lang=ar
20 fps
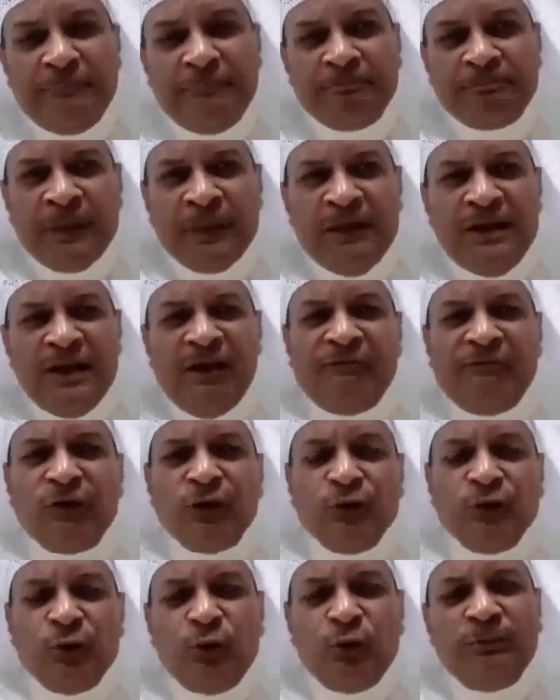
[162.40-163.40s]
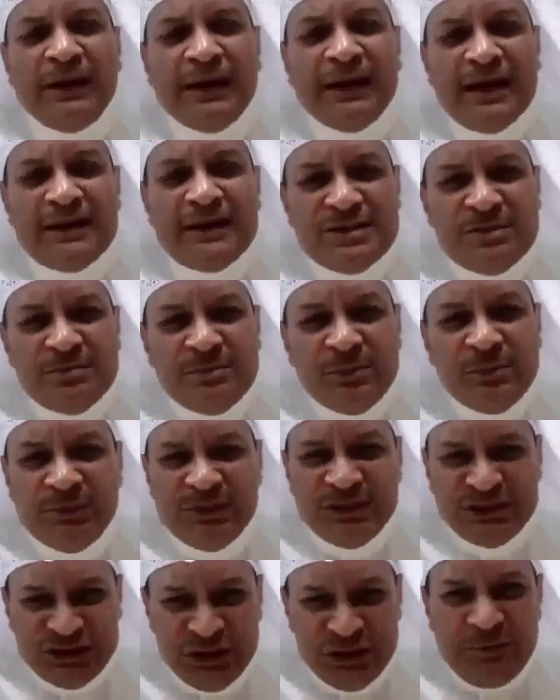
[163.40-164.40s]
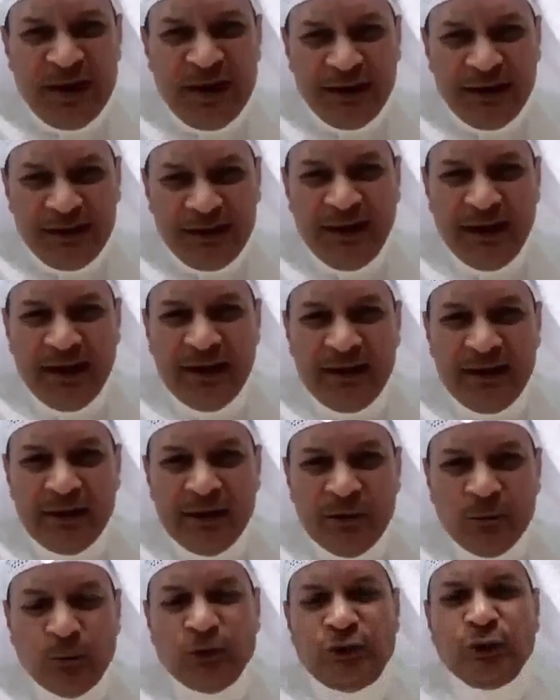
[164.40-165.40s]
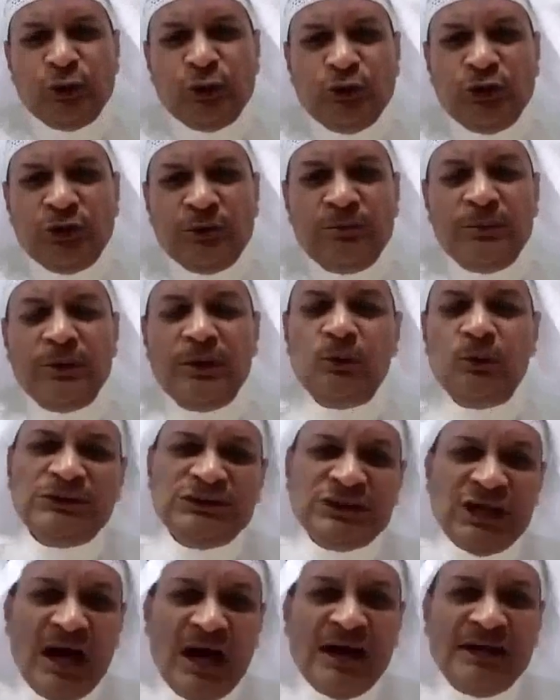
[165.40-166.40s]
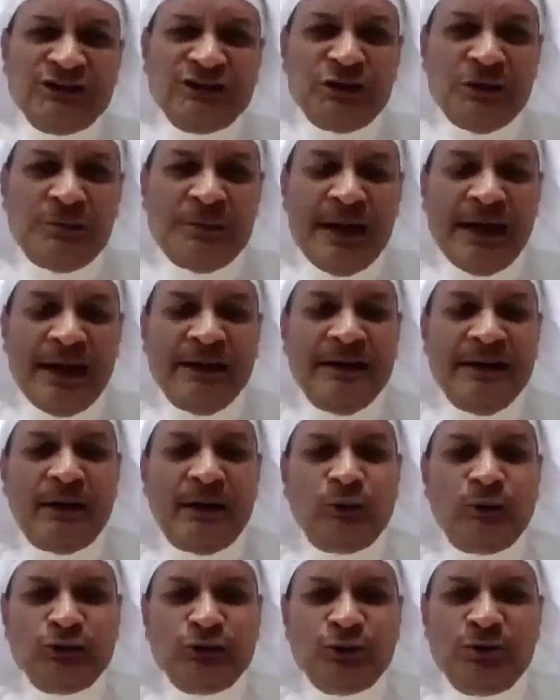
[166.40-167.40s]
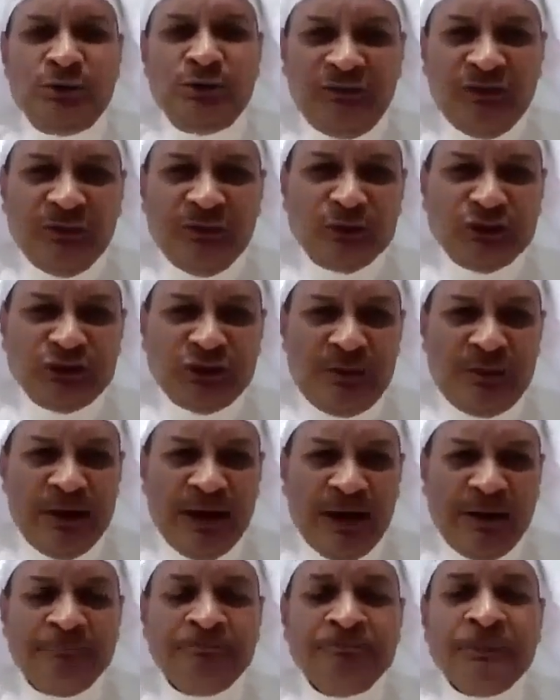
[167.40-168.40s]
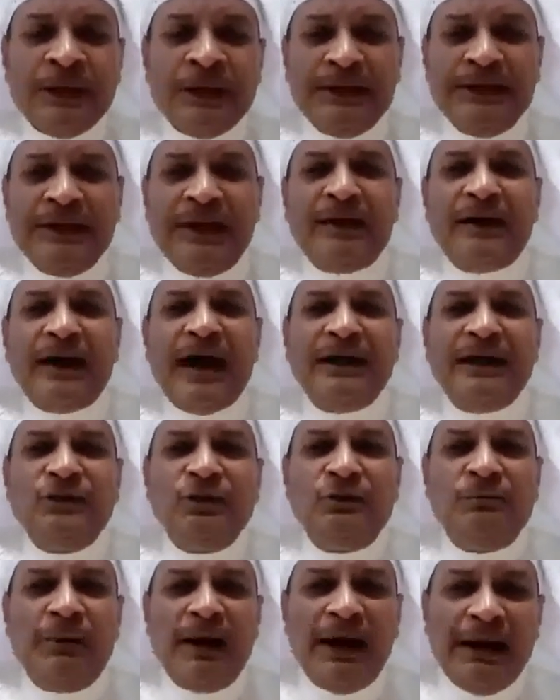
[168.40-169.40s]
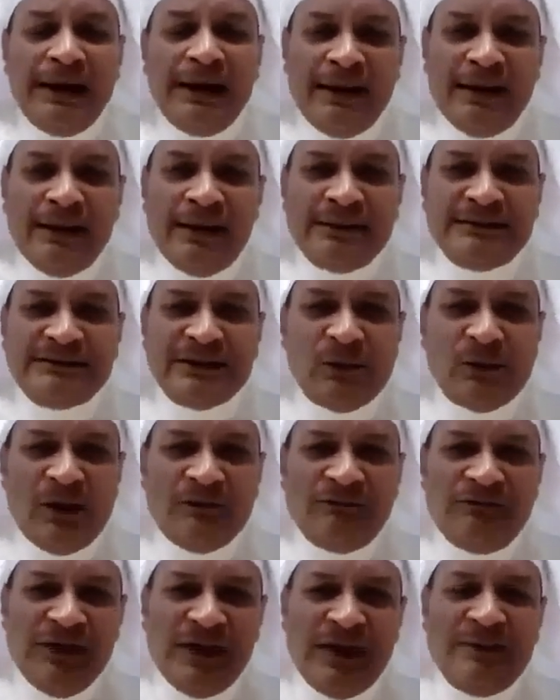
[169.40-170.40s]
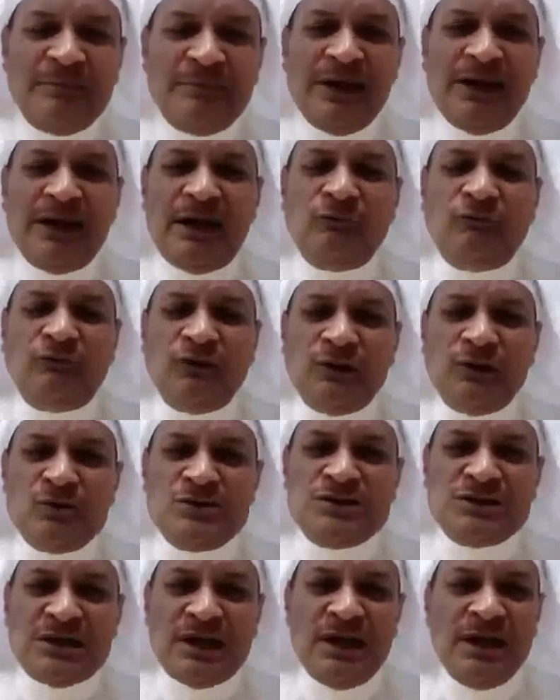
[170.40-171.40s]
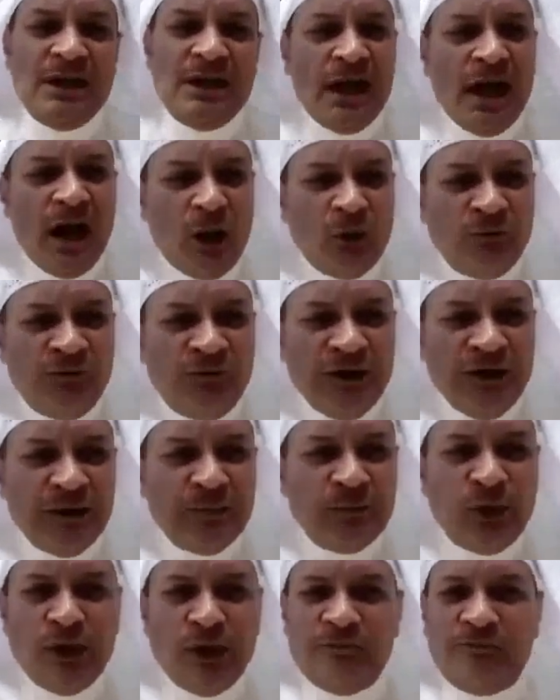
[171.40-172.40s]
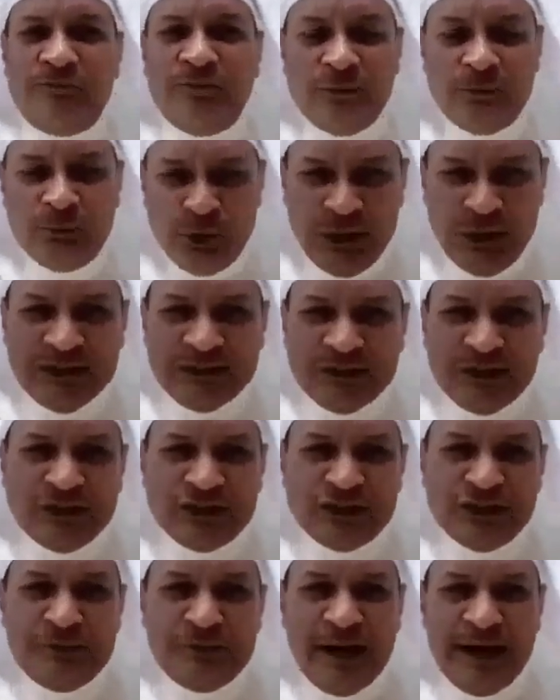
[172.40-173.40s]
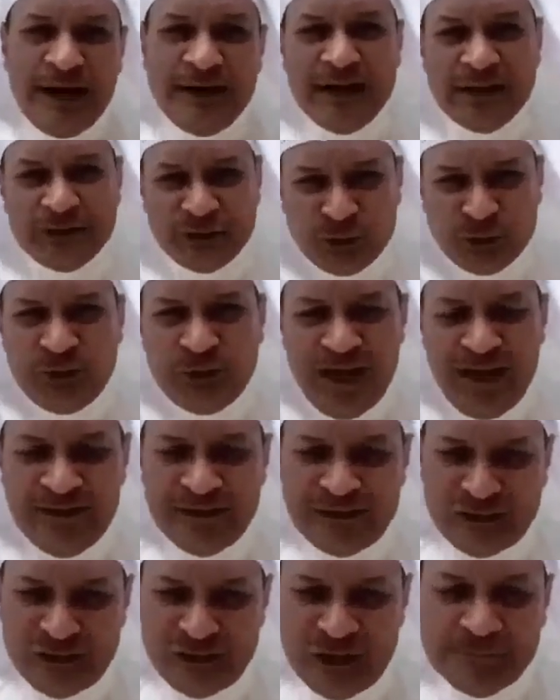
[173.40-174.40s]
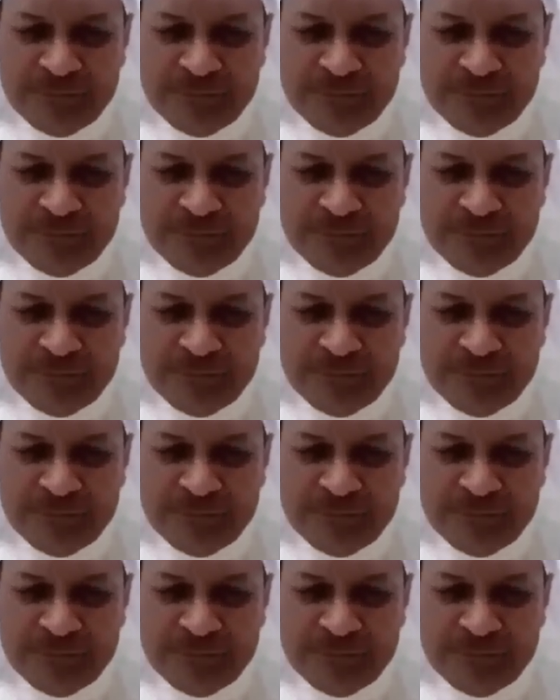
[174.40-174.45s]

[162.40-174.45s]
يفقدون مكاسبهم الاجتماعيه وجودهم الوجاهه الاجتماعيه وجودهم في المجتمع علاقاتهم مع سواء في العمل او في الاسره او في في المحيط الاجتماعي يخشون هذا الشيء